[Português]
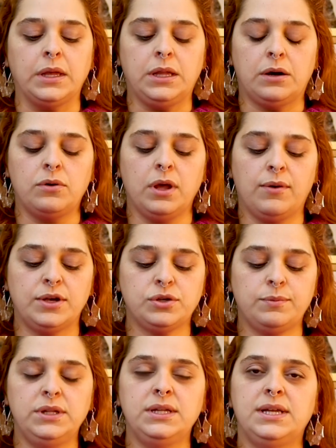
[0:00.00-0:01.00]
Então, eu
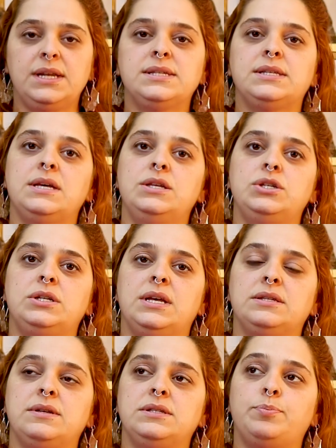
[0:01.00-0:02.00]
acho muito interessante,
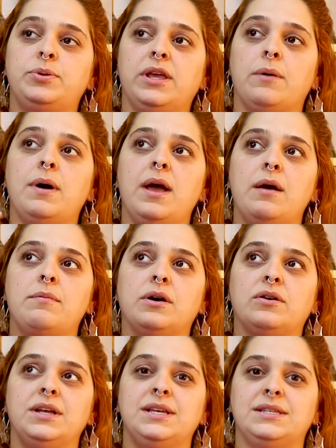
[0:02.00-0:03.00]
né? Às vezes, porque é uma, é uma
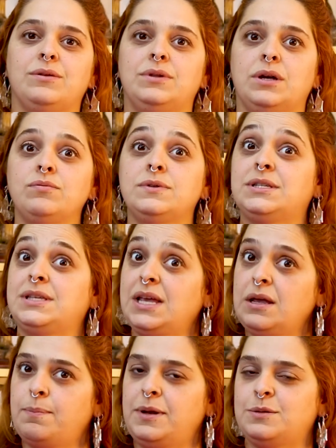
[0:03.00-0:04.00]
conexão tão
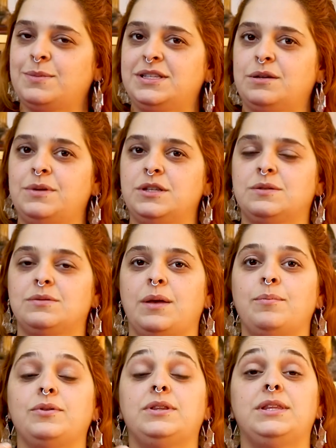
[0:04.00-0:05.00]
simples, mas ao mesmo
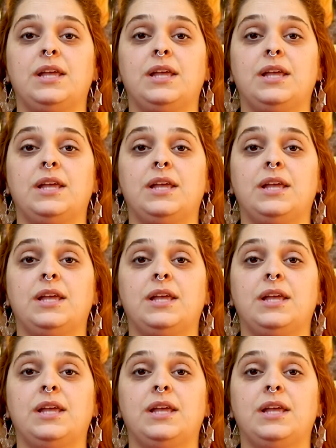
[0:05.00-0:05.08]
tempo